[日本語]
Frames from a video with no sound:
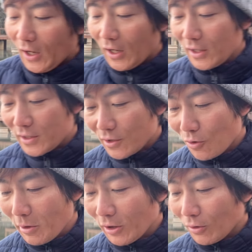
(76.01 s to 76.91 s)

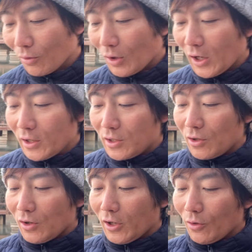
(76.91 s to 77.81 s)
アンチコメントと感
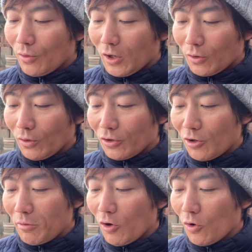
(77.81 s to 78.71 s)
じるかどうかと、
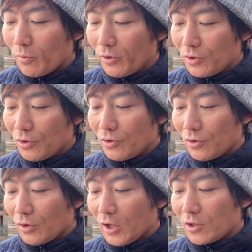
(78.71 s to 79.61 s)
久留米オープン
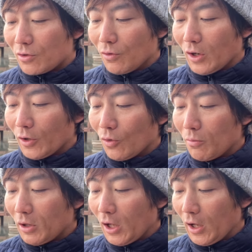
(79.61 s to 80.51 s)
準々決勝など
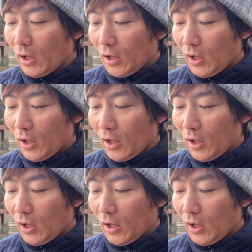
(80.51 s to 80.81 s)
を見て、